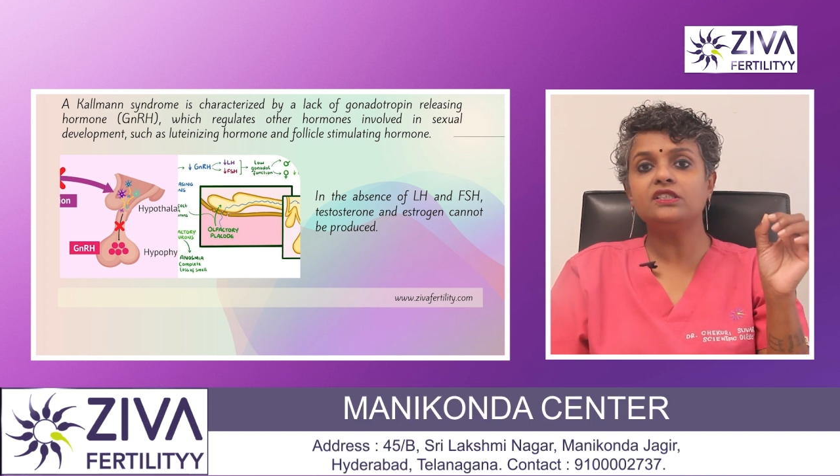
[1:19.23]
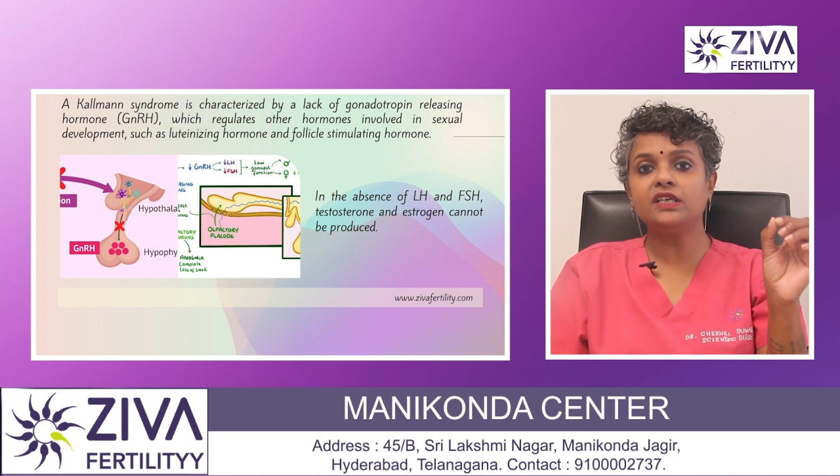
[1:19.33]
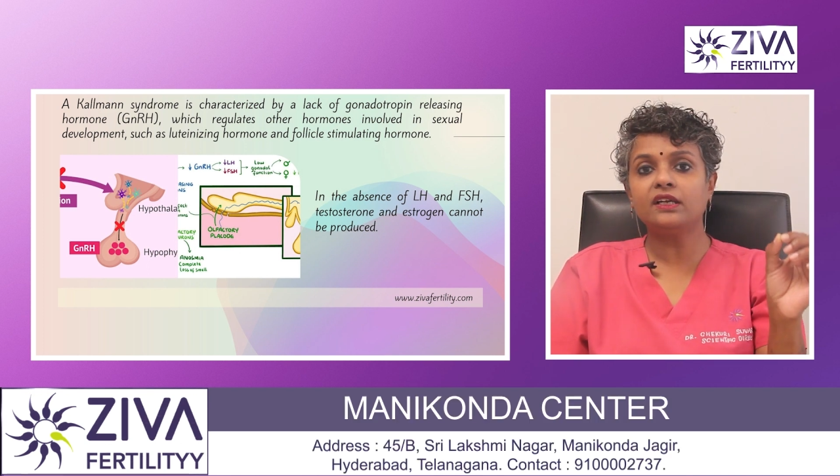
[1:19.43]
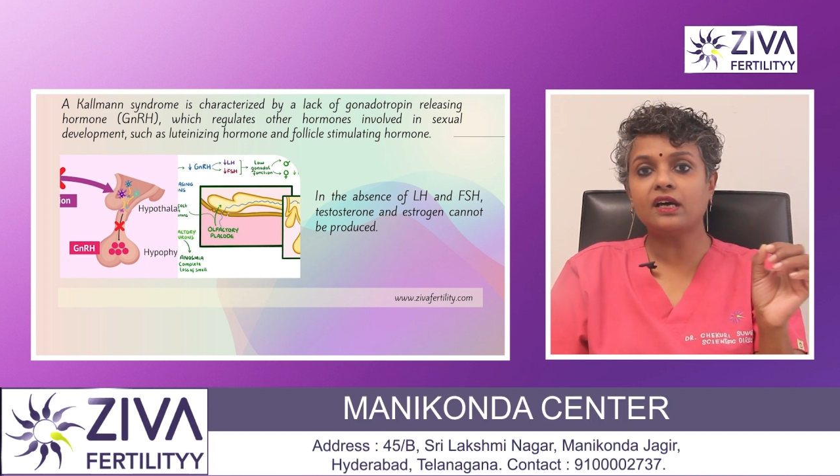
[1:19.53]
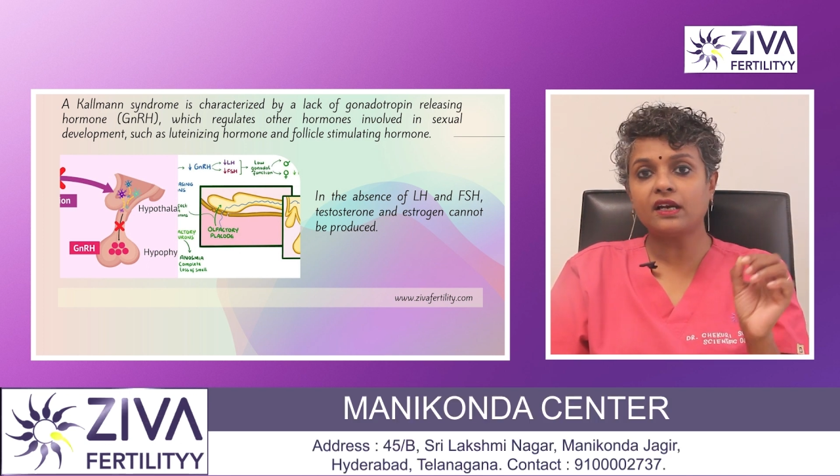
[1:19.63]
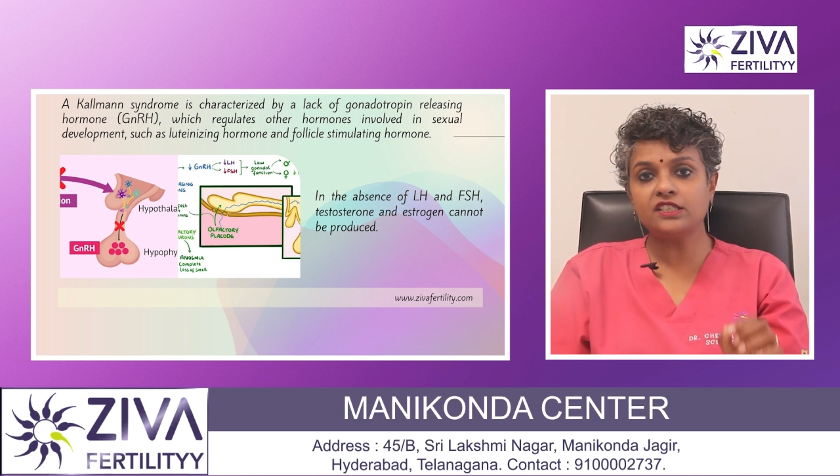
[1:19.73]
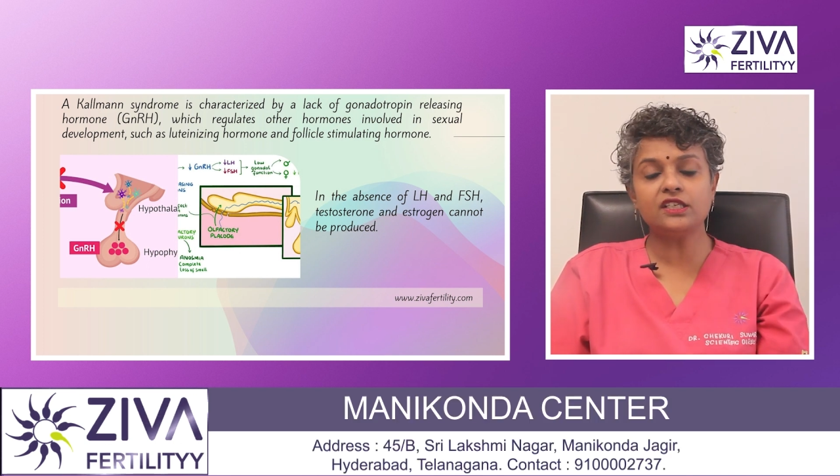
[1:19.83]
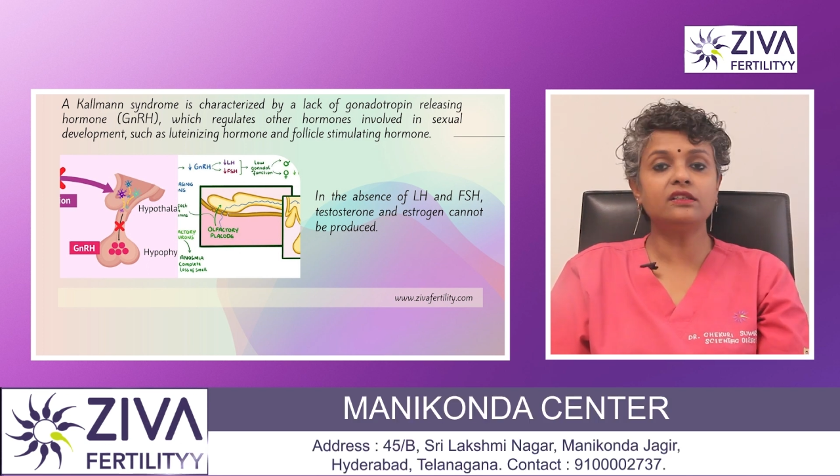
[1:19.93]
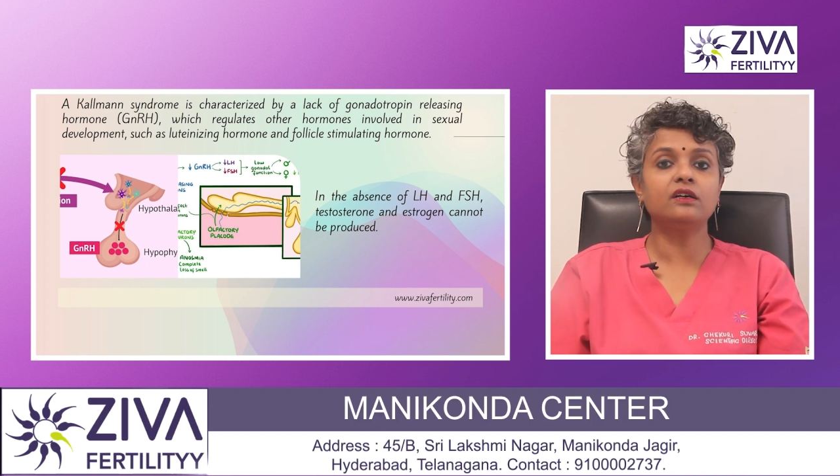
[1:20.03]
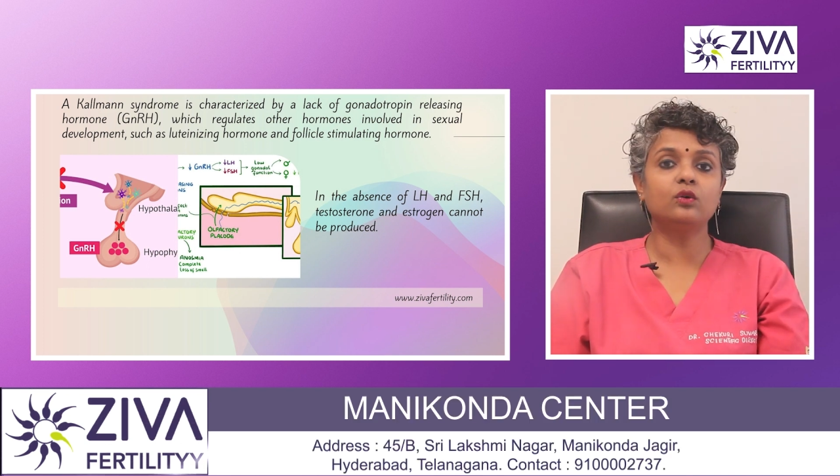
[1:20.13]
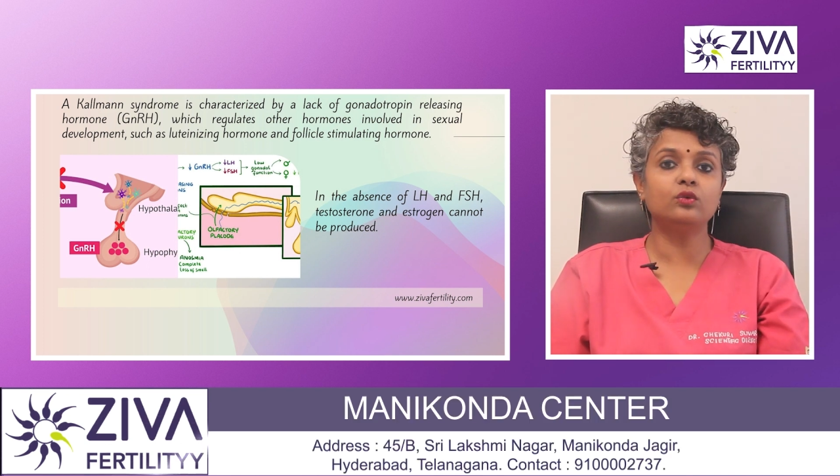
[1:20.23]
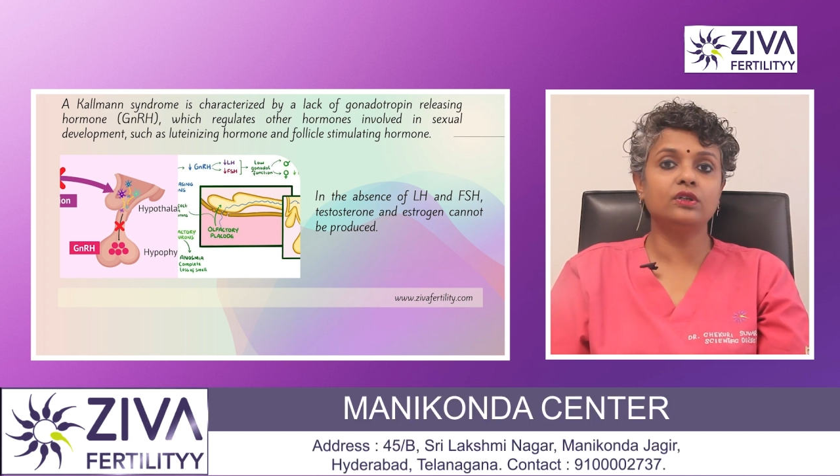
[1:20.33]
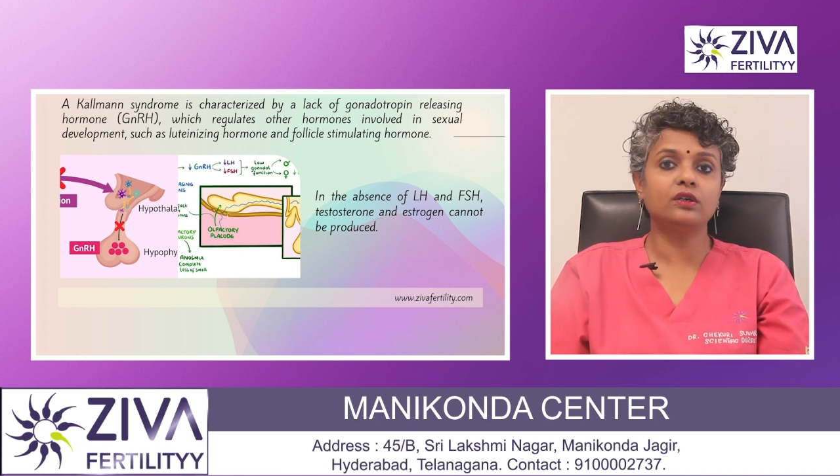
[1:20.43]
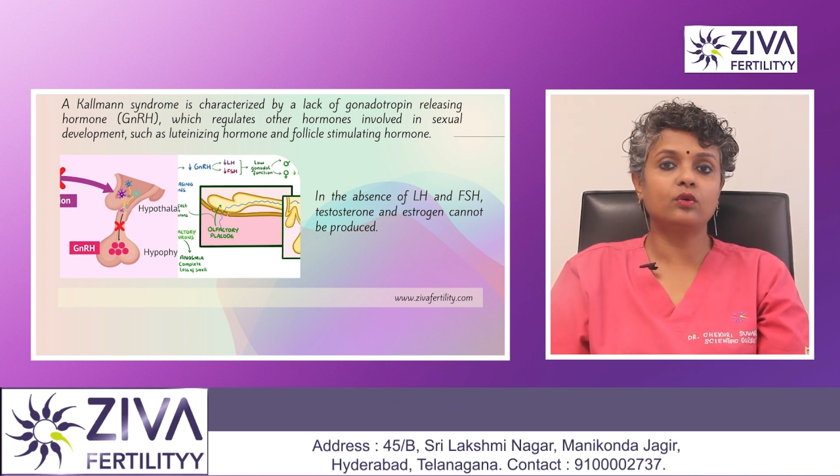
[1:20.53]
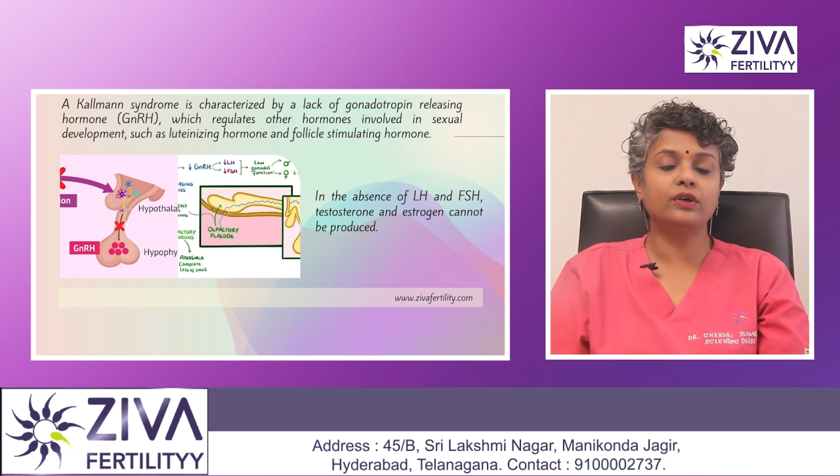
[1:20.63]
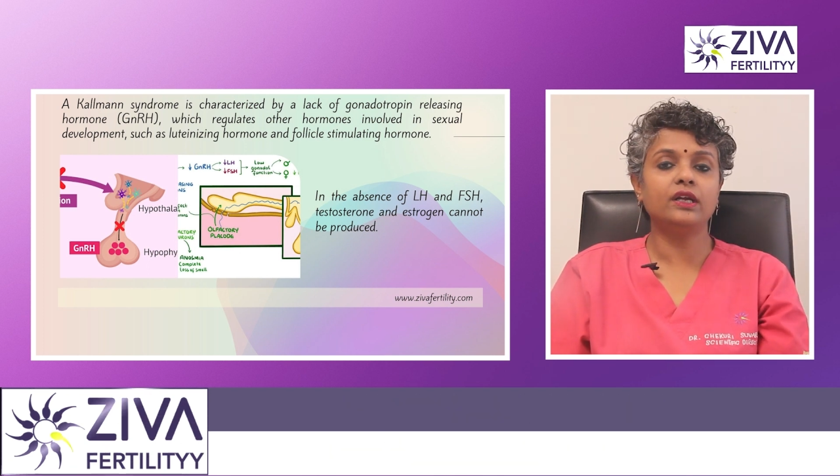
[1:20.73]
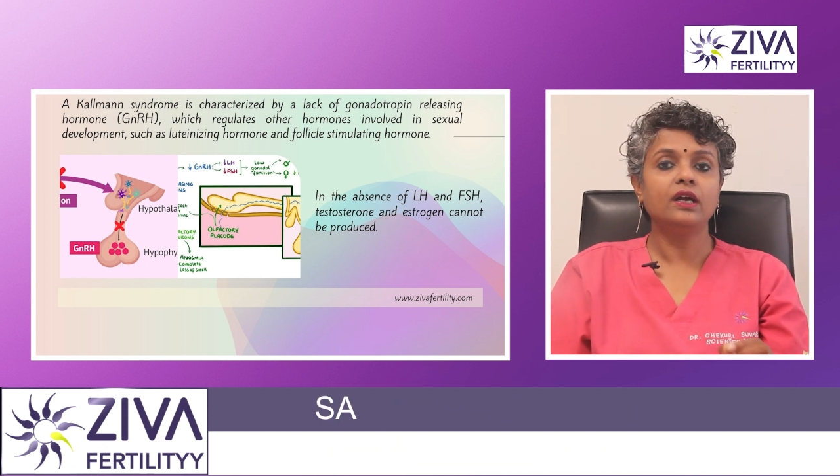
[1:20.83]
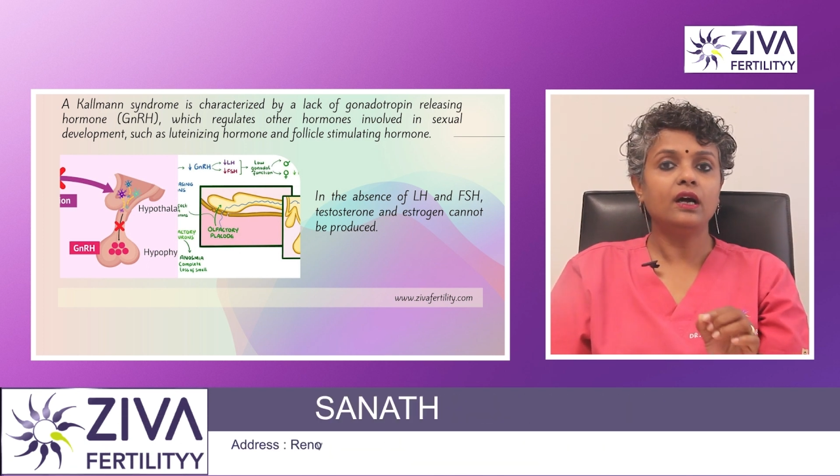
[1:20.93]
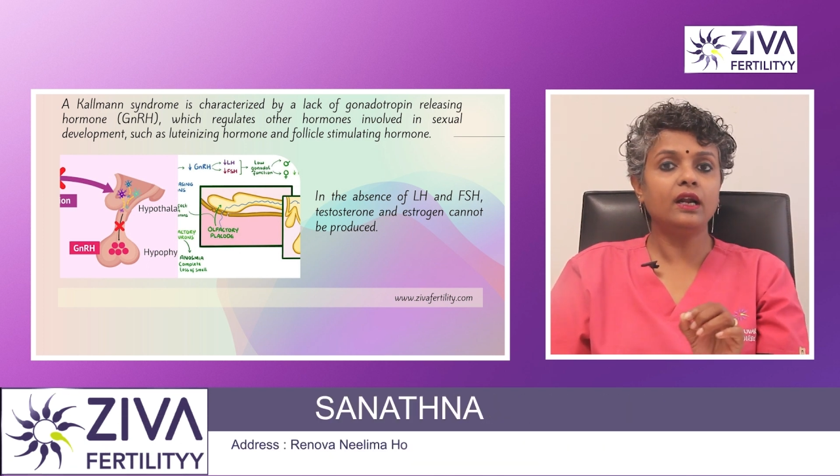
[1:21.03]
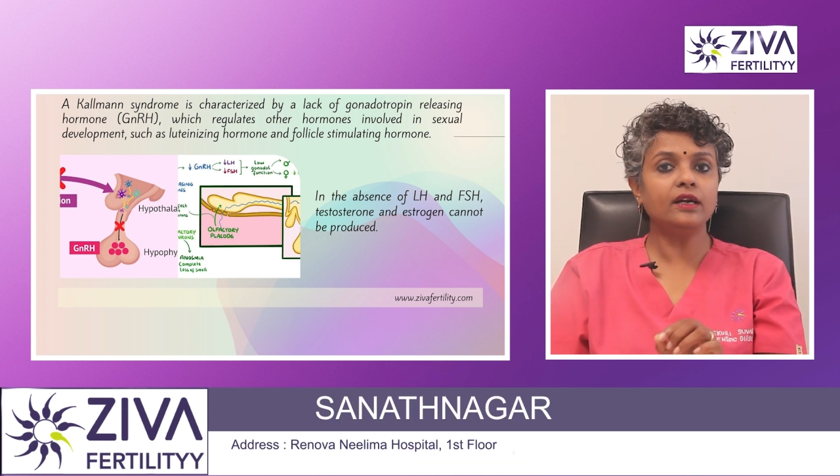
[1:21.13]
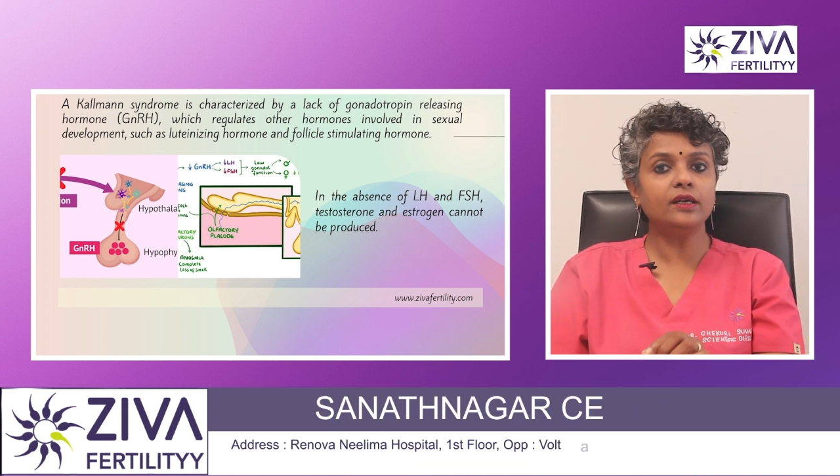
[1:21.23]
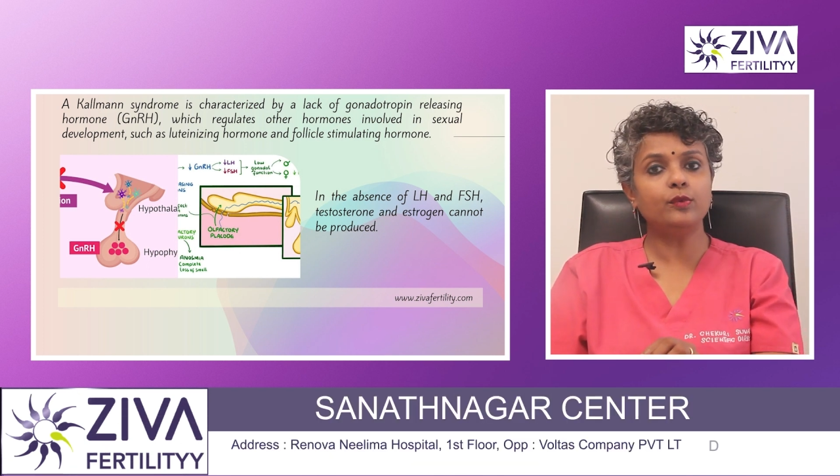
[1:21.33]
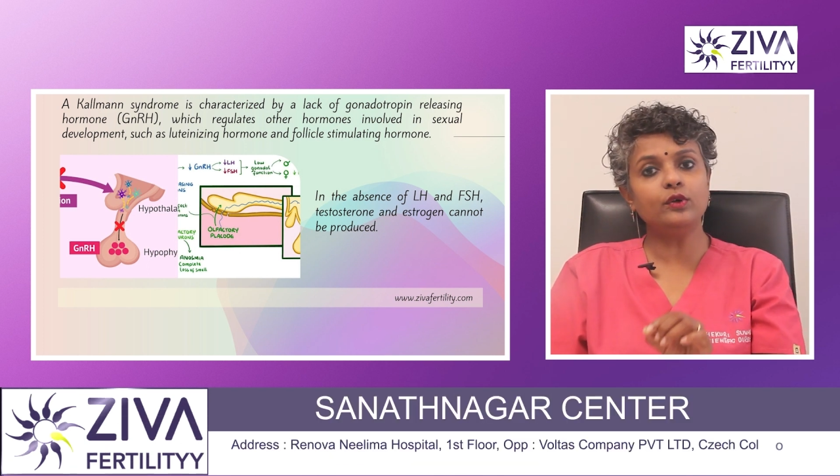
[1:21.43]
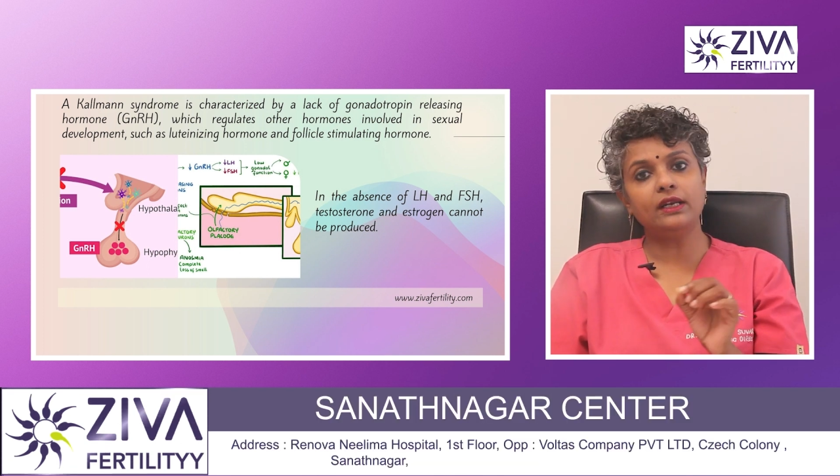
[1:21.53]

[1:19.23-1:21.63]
జిఎన్ఆర్హెచ్ఏ తక్కువ ఉందనుకోండి అలాంటప్పుడు